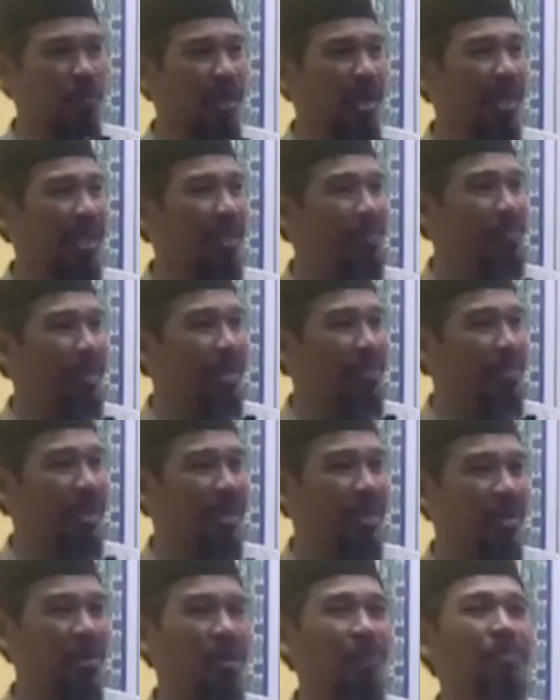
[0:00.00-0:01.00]
terhadap
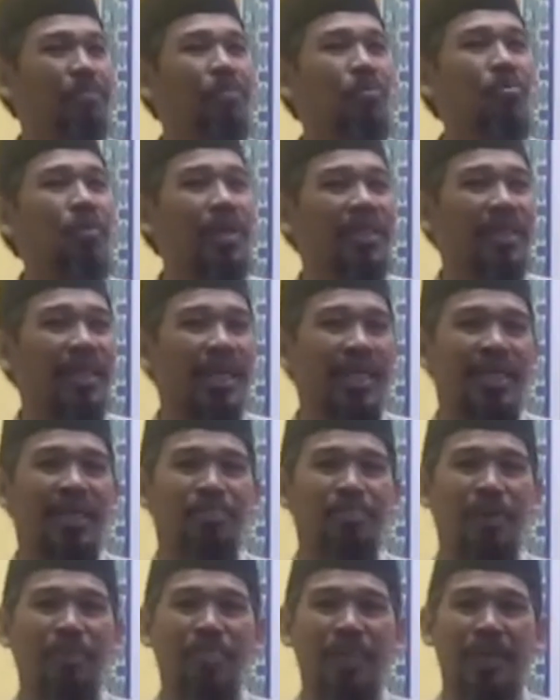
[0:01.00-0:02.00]
nikmat Allah, puas
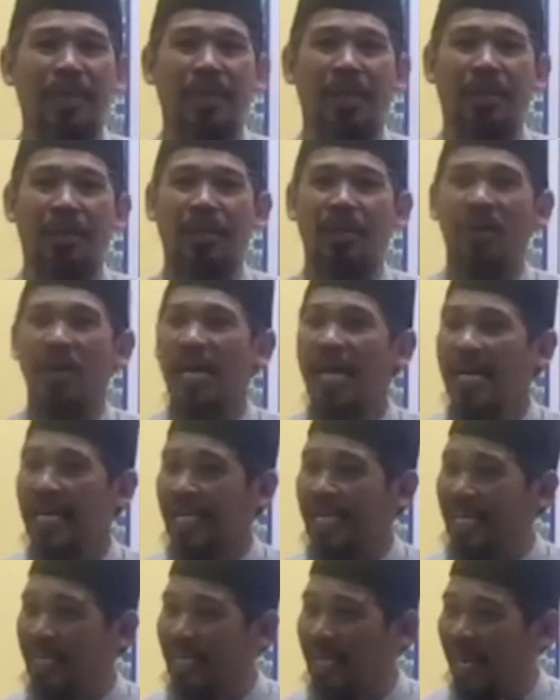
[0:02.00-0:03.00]
terhadap pemberian Allah,
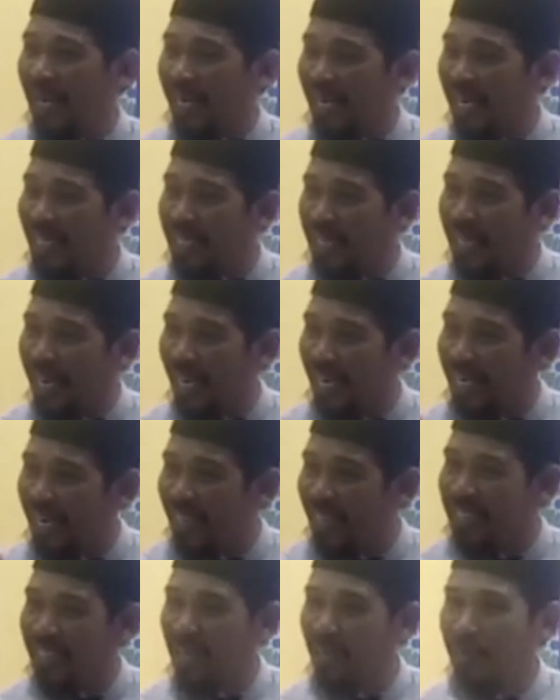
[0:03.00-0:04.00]
kita akan
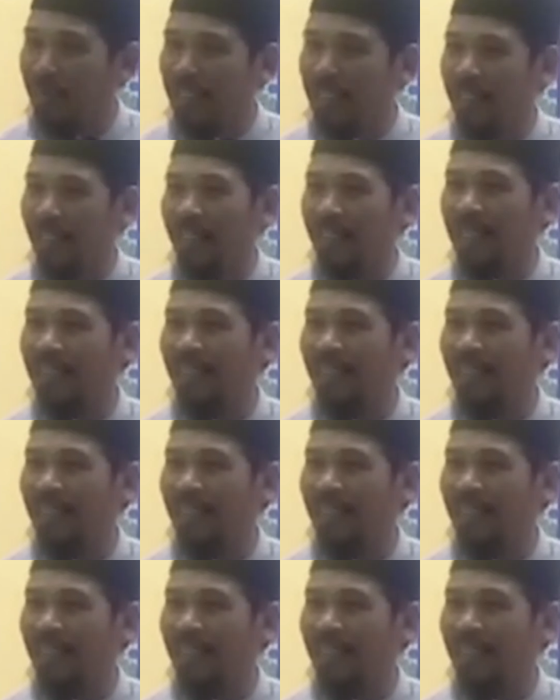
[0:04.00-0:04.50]
kaya selamanya.